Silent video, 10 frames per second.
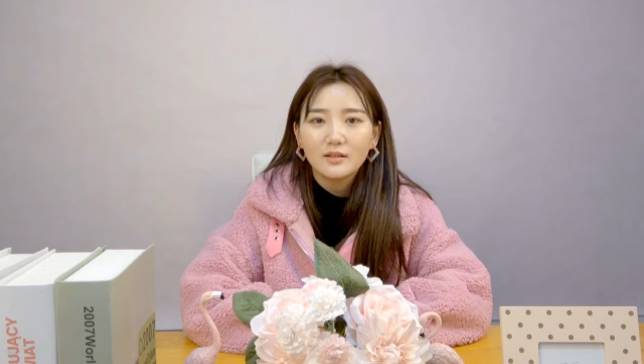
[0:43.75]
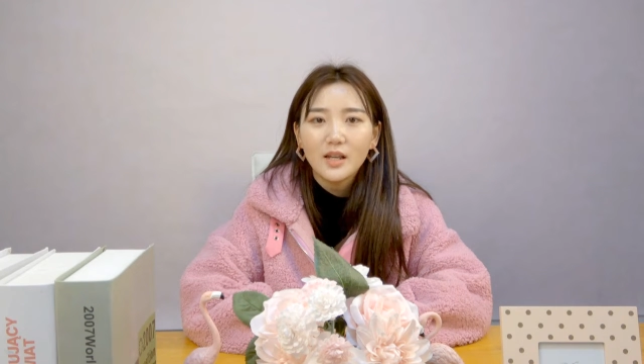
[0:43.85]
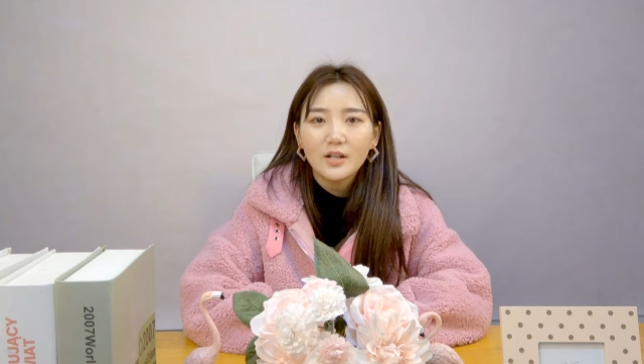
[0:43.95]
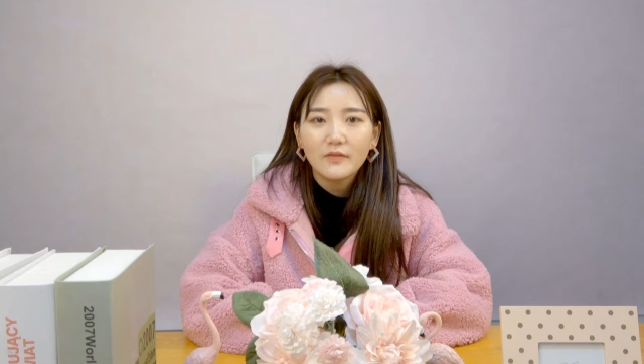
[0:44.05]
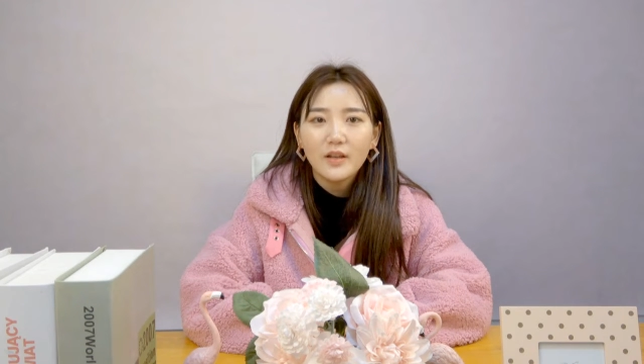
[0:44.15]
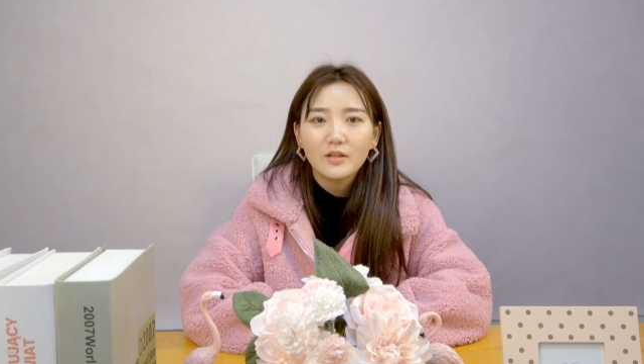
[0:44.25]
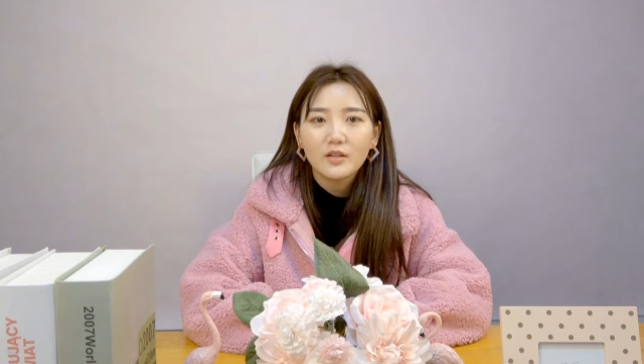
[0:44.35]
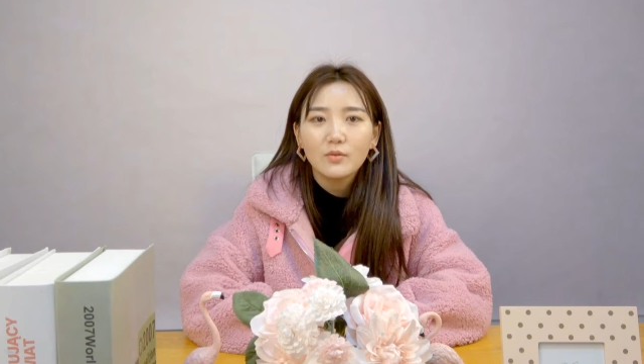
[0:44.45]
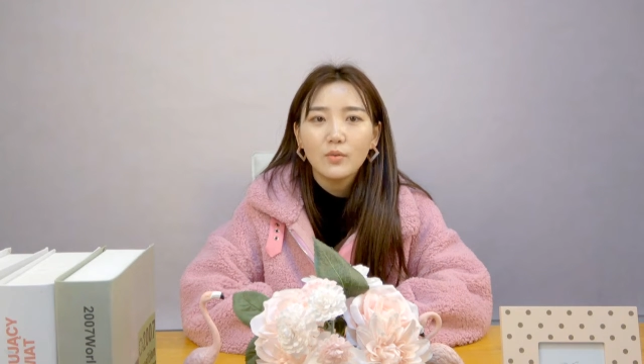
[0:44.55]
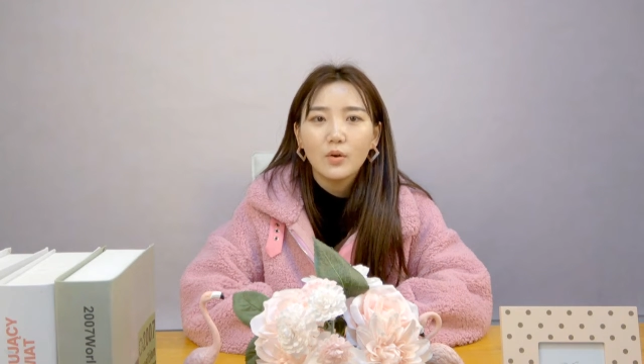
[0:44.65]
但是为了
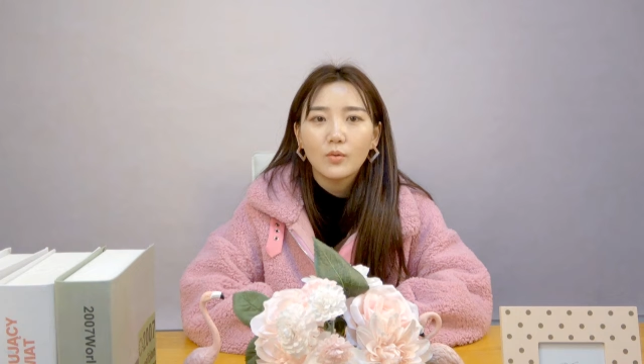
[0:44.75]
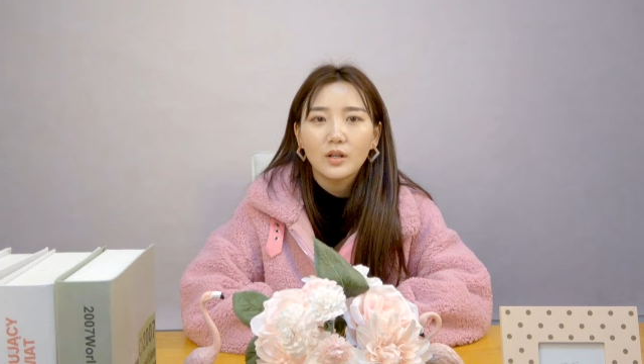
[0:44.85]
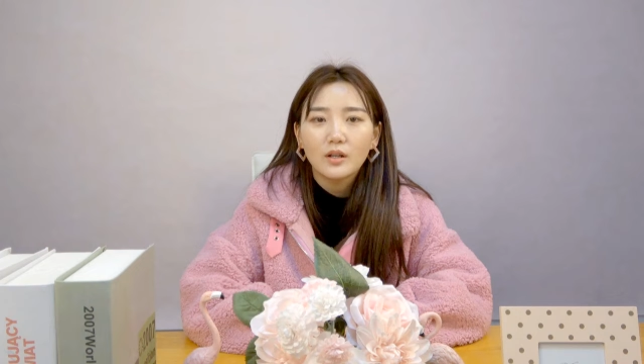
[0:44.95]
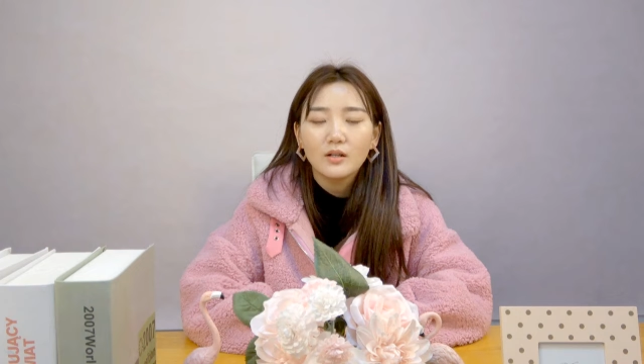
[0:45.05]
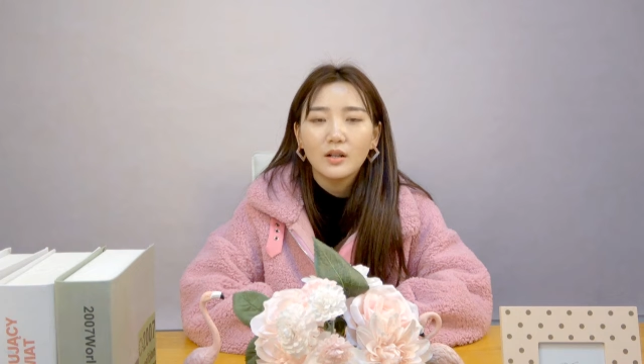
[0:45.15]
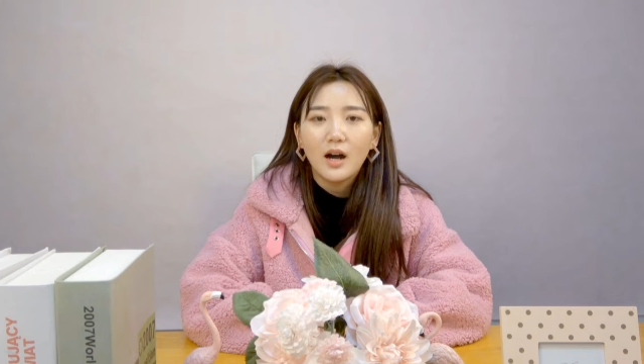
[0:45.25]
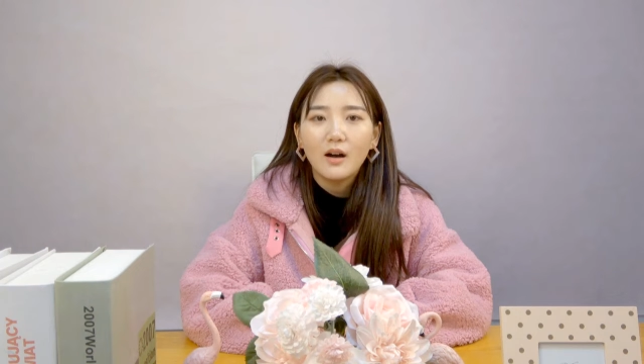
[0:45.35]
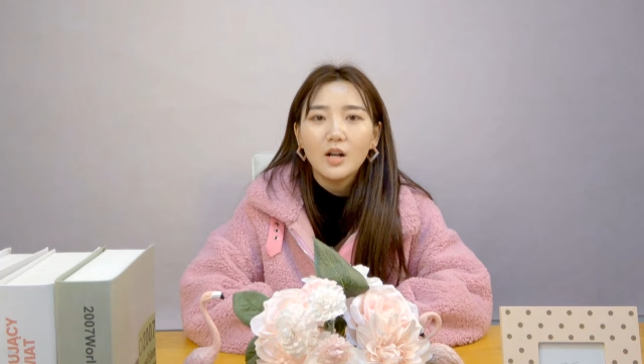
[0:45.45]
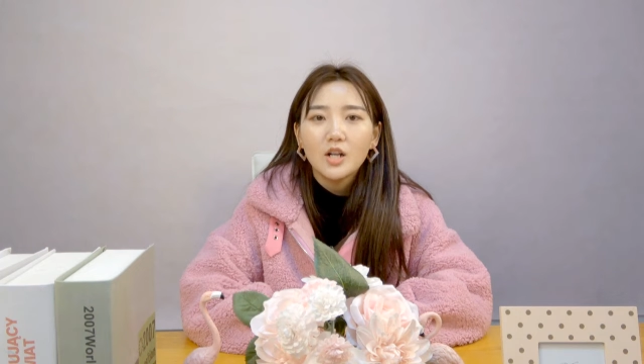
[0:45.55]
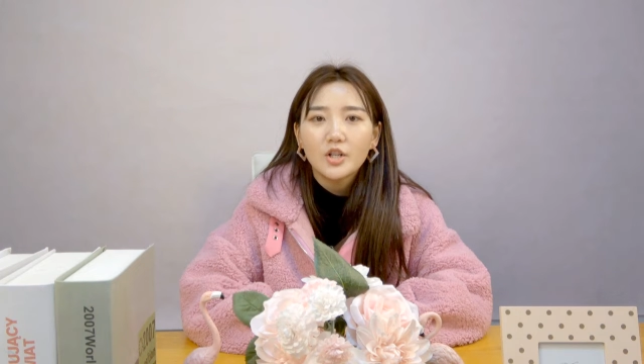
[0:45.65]
生活过得更好，